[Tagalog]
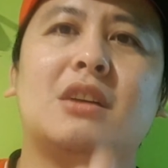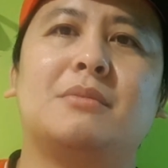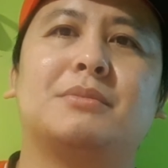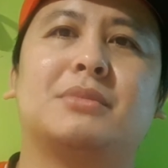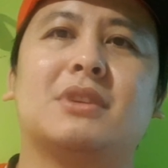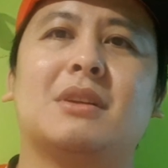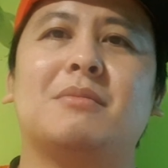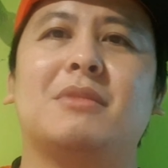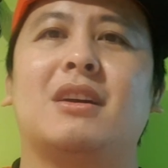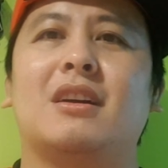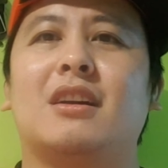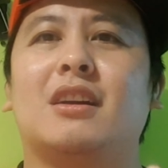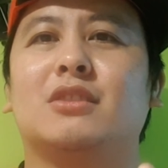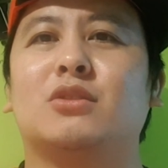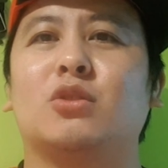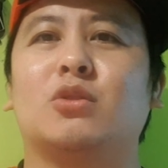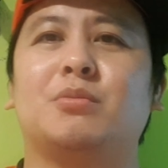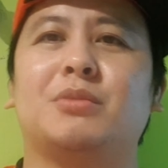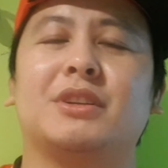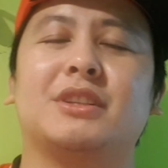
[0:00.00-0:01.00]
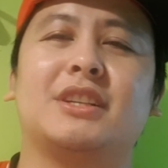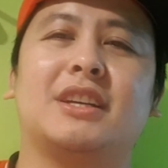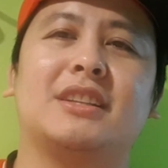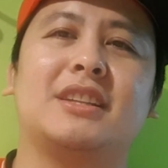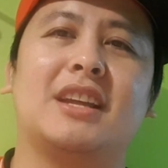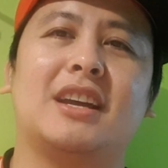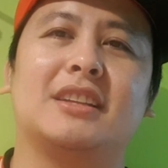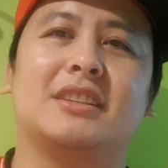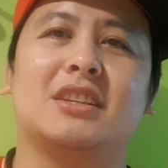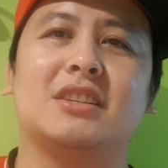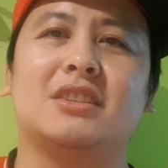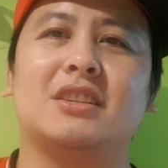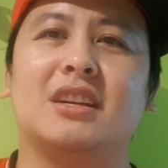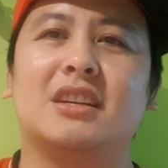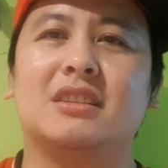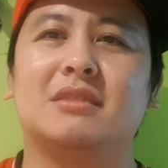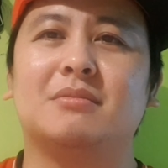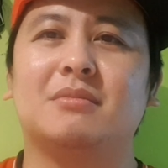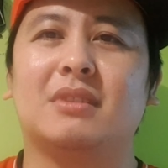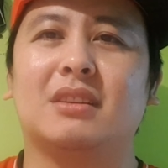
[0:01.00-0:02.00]
up sa mga ka-super dad natin
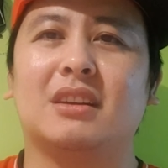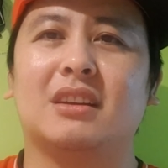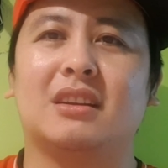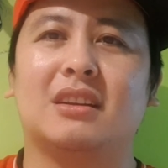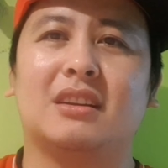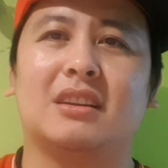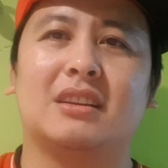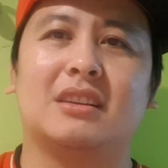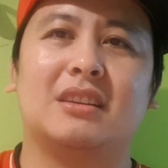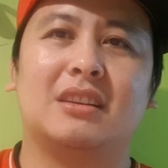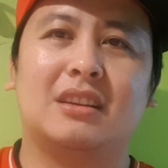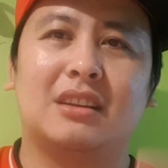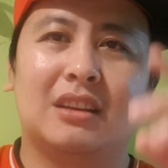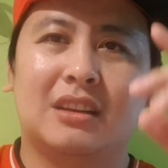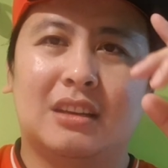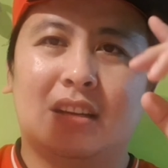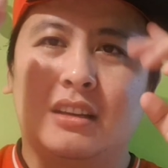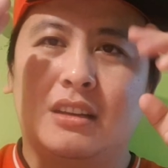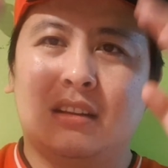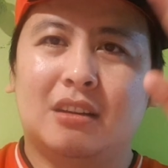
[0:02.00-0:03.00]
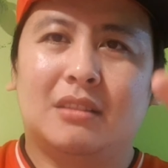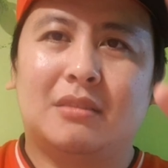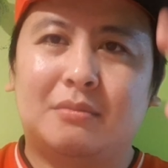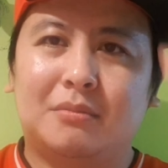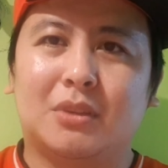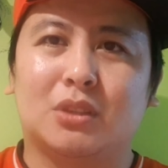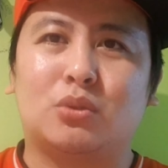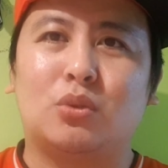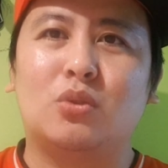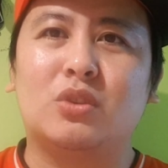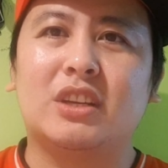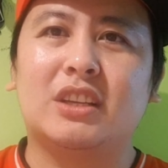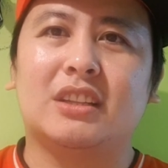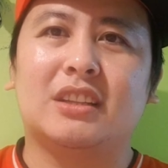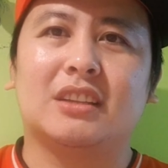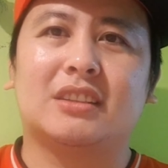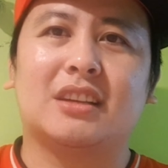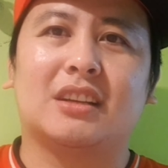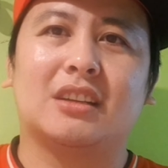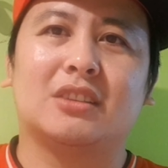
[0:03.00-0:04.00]
dyan, mga masugi
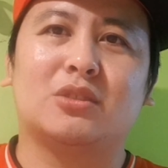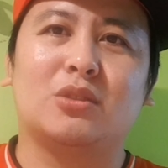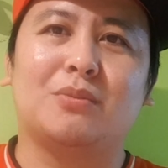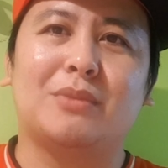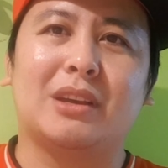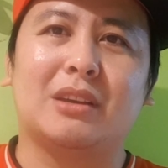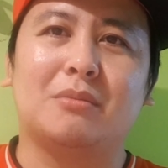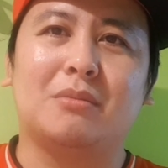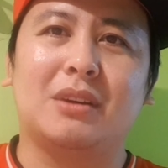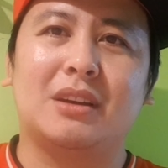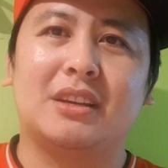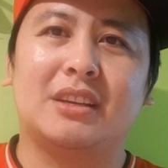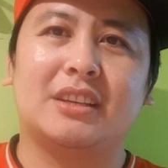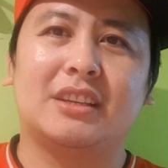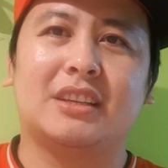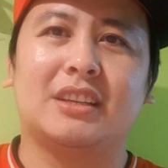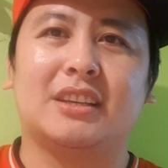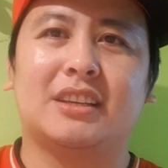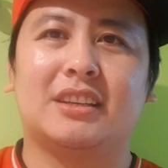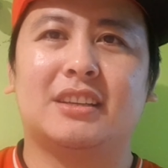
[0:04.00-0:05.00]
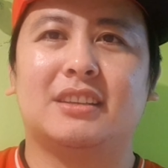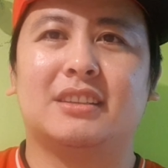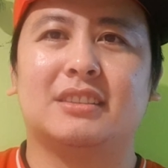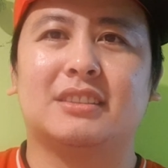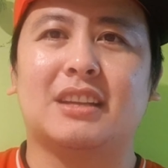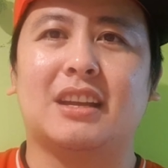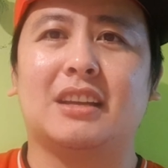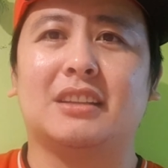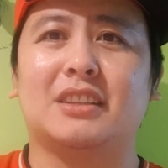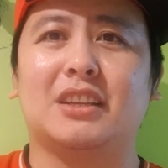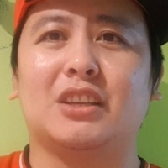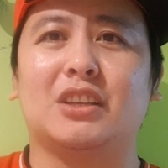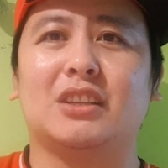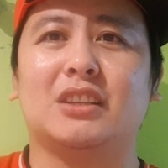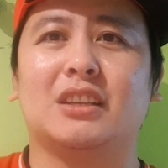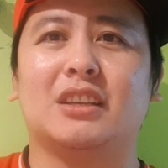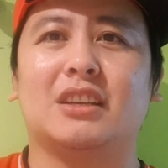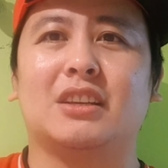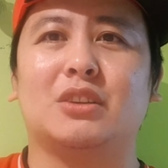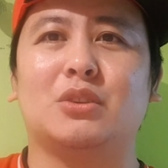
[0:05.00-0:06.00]
na taga-subaybay sa
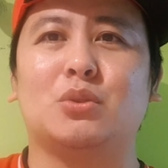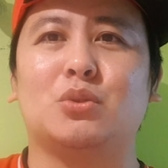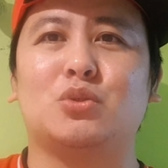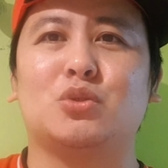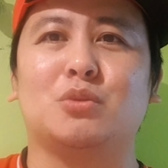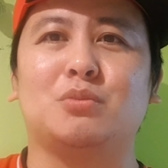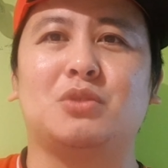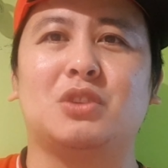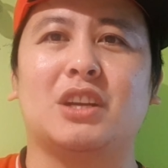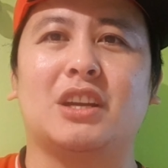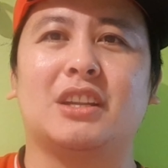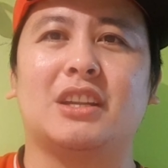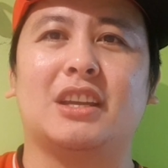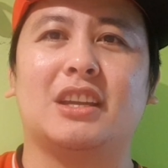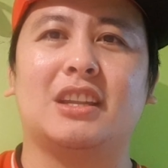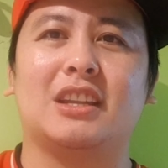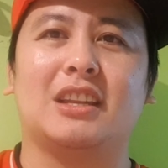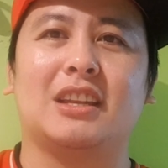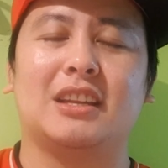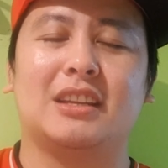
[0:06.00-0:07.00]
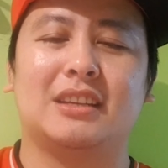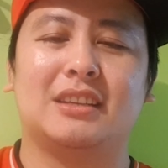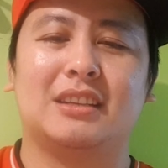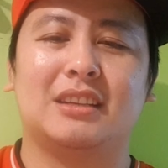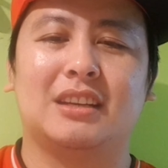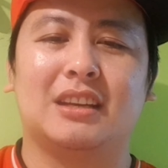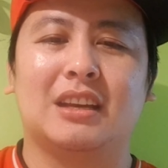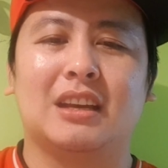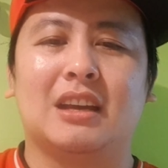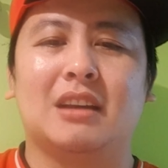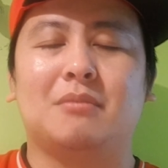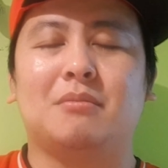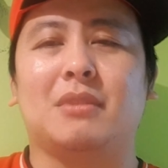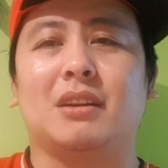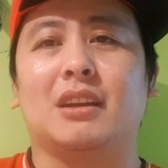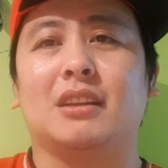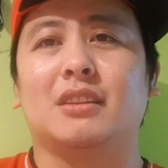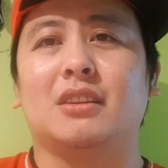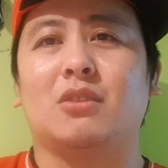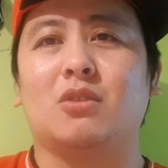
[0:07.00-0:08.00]
ating uh, YouTube channel.
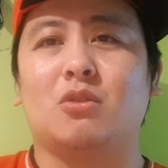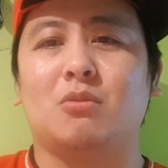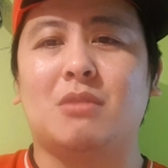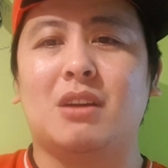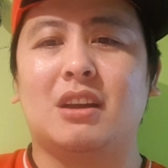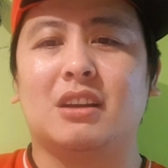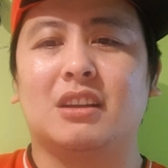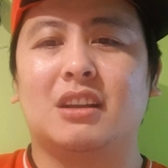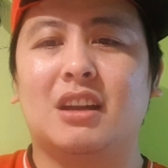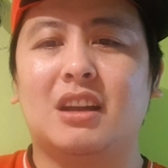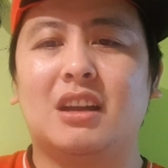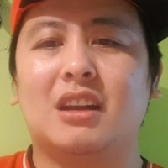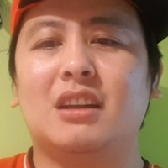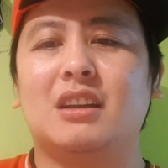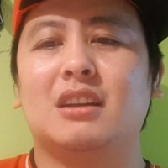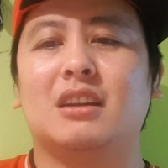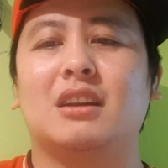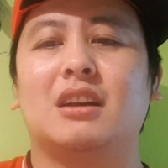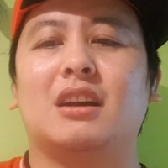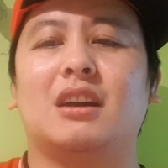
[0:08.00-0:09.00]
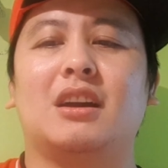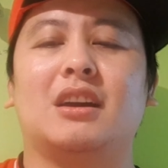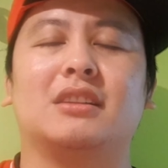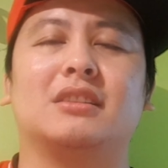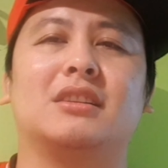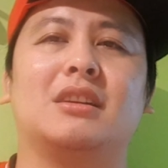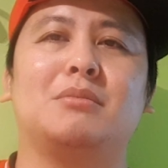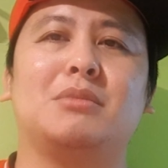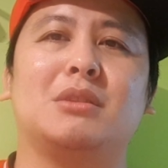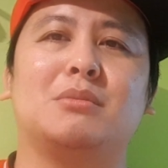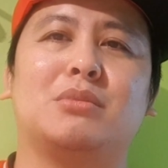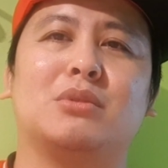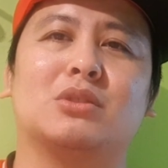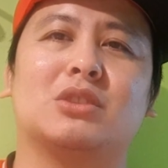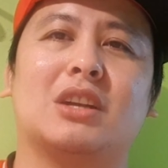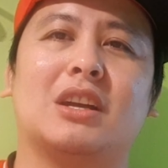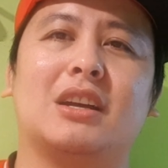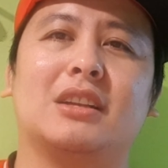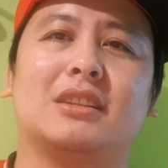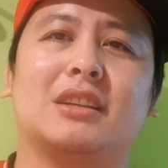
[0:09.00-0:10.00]
Magandang umaga at gabi po
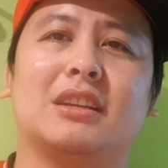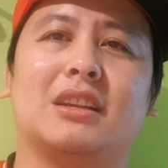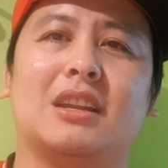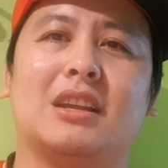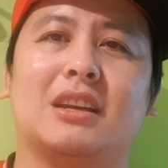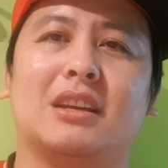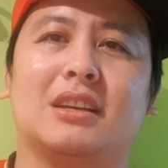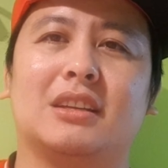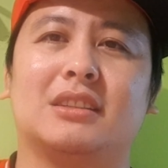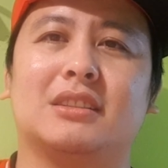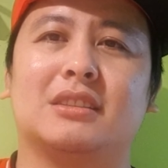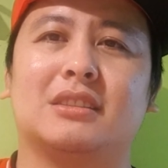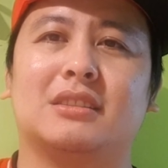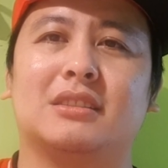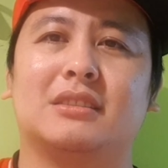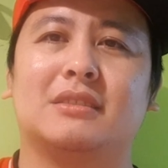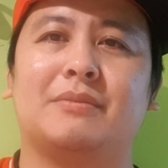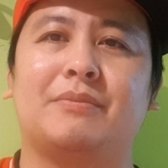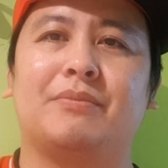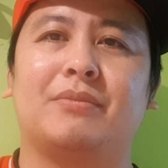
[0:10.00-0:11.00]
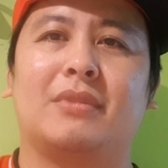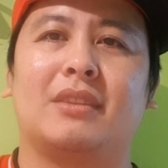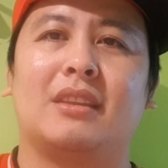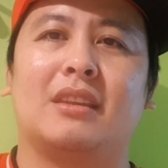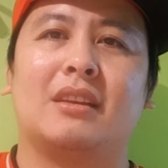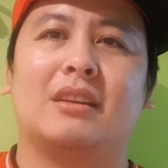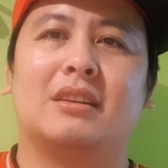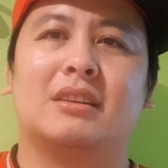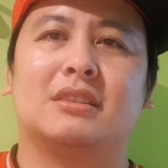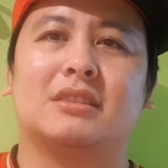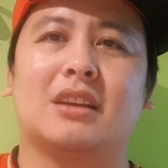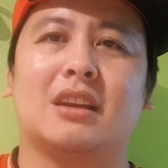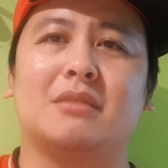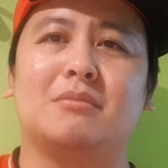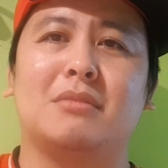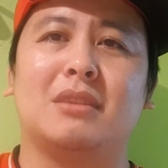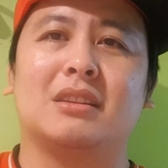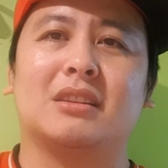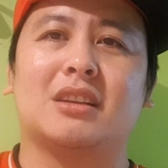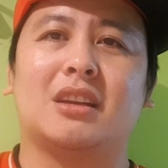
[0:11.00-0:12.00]
sa ating lahat. Saan
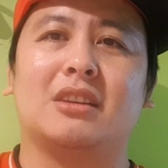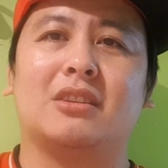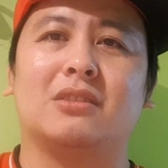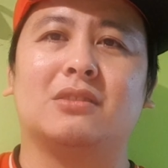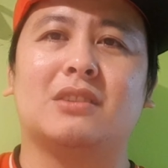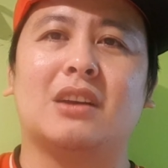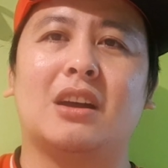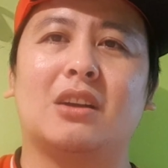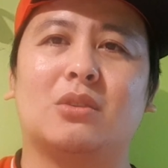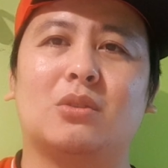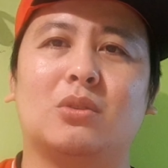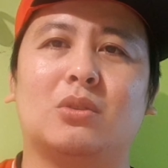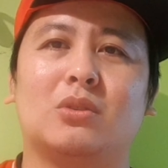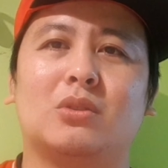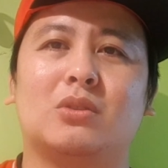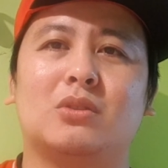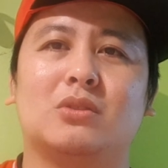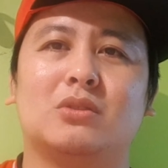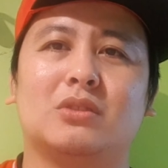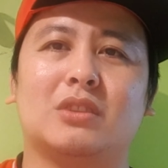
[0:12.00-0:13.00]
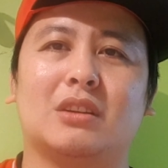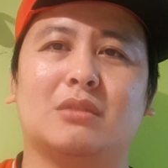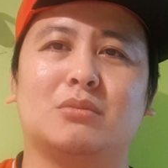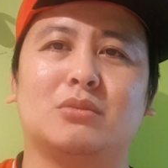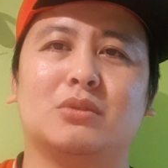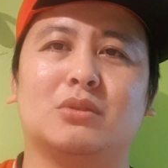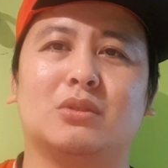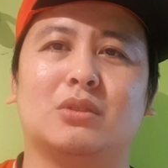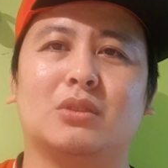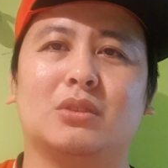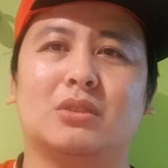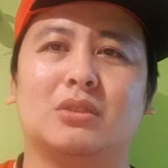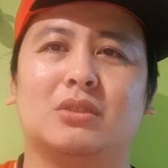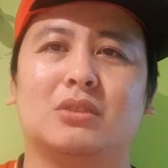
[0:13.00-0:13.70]
man kayo dako ng mundo.